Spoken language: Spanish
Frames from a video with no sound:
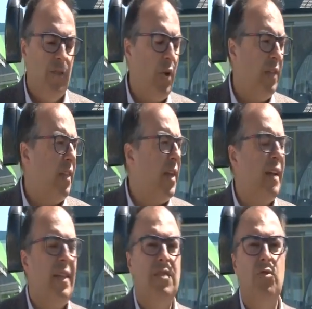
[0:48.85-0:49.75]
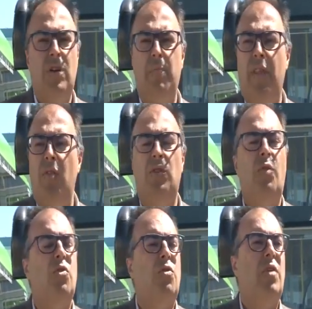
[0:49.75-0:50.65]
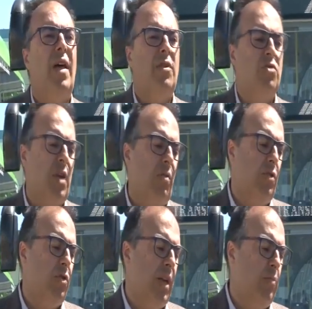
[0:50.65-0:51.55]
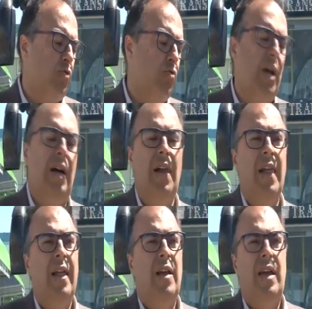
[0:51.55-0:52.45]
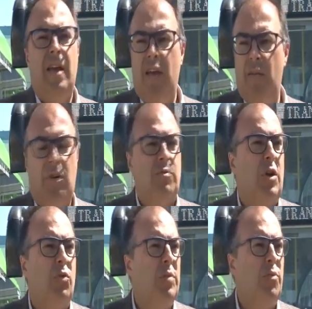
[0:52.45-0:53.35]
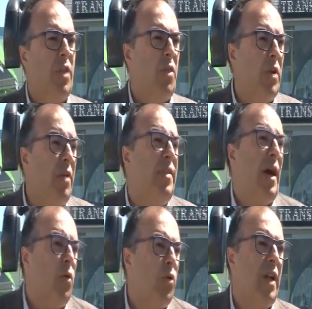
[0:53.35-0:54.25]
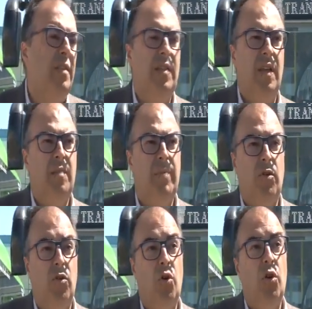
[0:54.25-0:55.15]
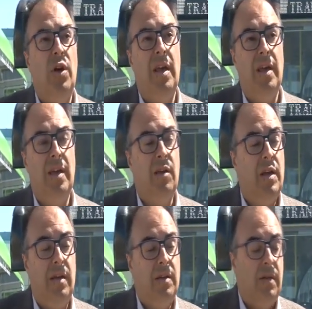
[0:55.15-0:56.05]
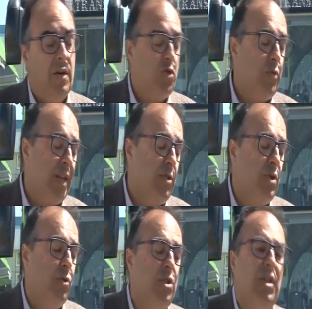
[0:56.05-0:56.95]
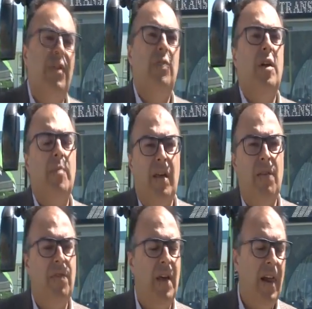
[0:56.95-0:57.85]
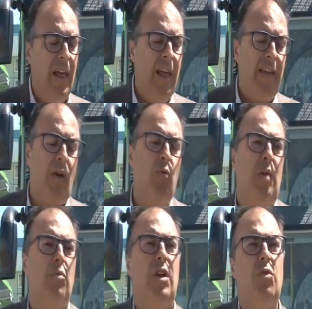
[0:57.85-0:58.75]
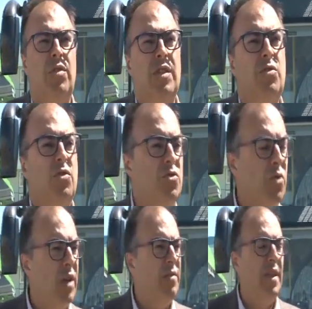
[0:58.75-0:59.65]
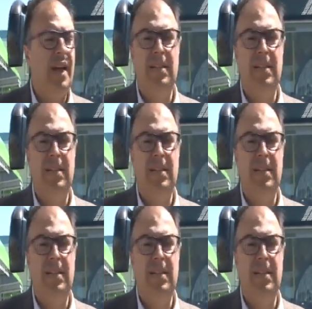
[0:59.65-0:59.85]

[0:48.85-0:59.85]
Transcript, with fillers: Durante décadas nos han pedido a todos los ciudadanos que cuando tenemos una, eh, bueno, pues algún tipo de dolencia urgente, pero no, que no, signifique una emergencia, que acudamos a los centros de urgencia,